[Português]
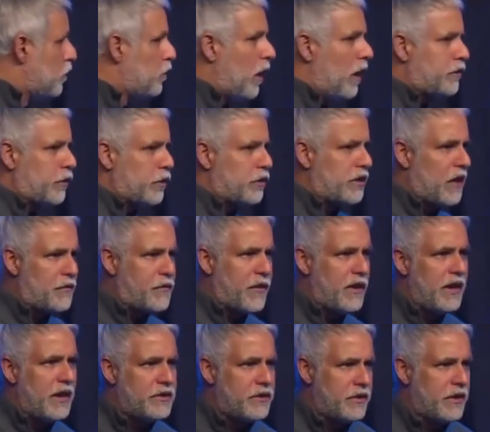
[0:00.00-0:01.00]
Nossos
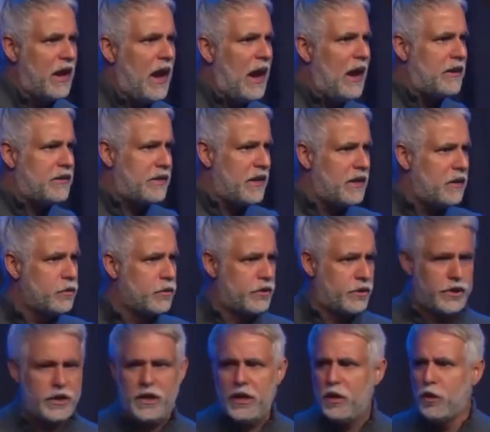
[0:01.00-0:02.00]
referenciais eram
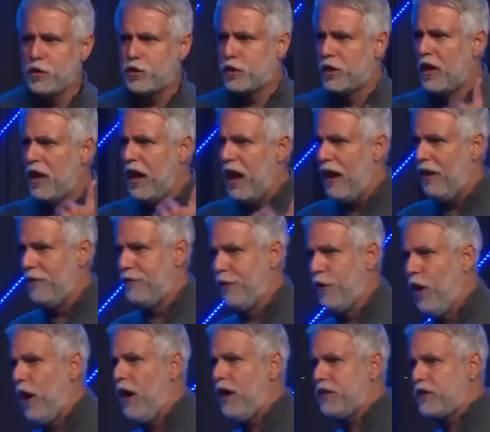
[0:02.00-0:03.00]
tios,
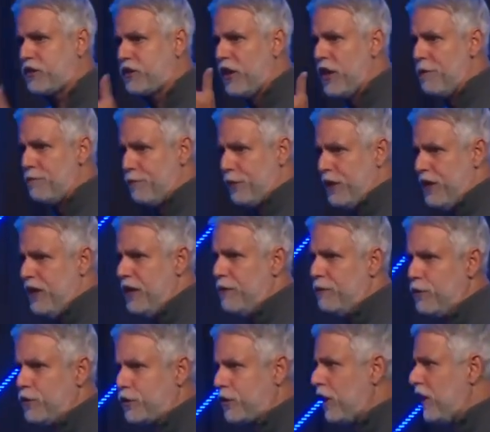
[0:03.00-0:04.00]
avós,
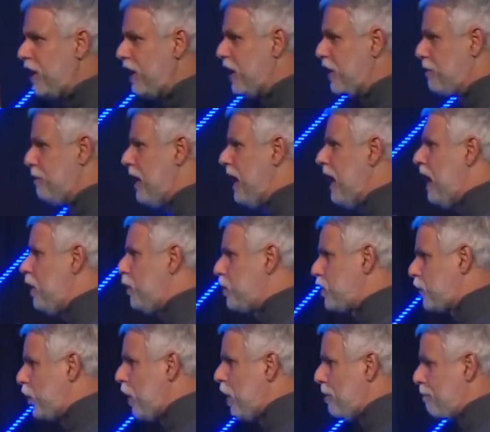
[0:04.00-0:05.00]
primos,
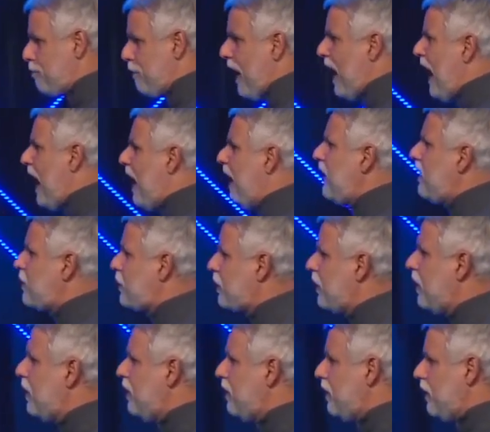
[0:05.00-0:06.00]
irmãos,
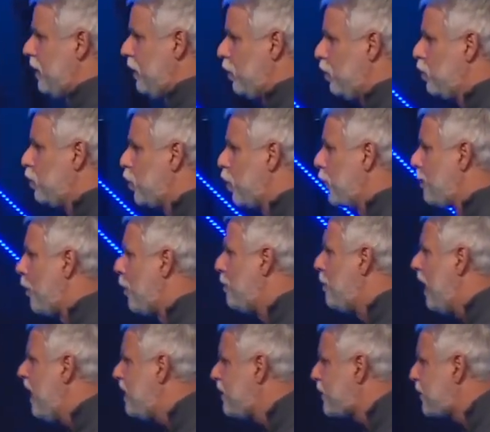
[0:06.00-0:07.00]
pais e um grupo
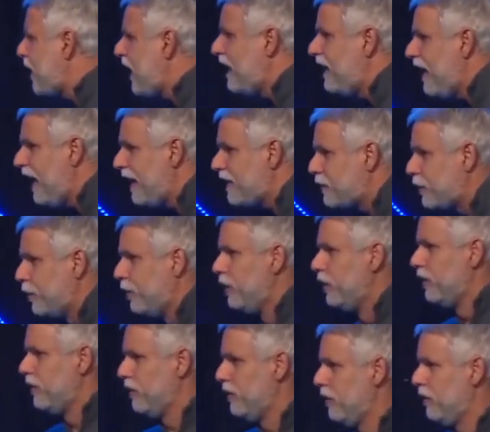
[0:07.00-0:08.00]
bem seleto.